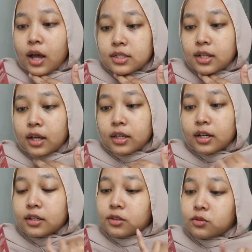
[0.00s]
hasil akhir
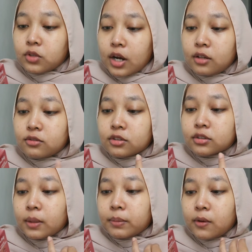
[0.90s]
yang natural
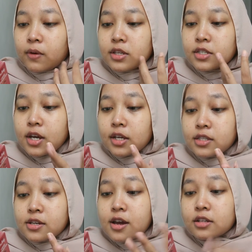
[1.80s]
untuk tampil wajah yang
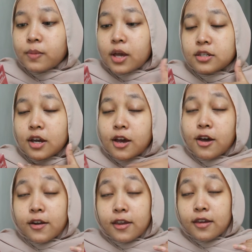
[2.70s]
segar sepanjang
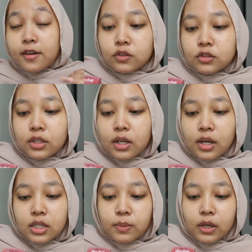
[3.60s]
hari. Terus dia
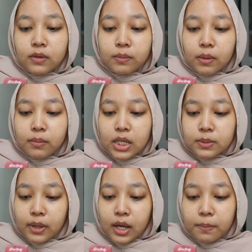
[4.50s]
ada SPF
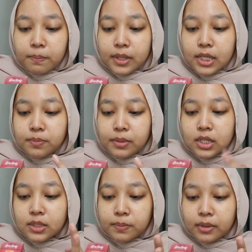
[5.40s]
15 PA+++,
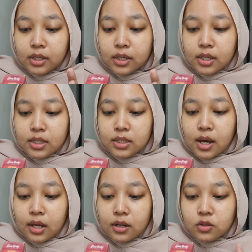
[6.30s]

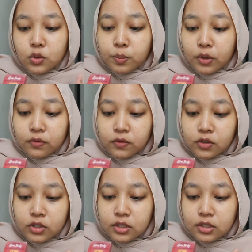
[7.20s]
ada
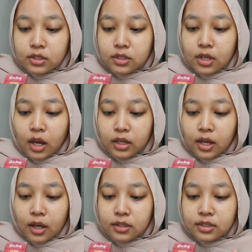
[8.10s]
superfood,
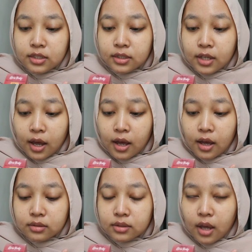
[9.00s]
Caya, Cia,
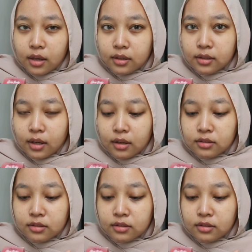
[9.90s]
Caya,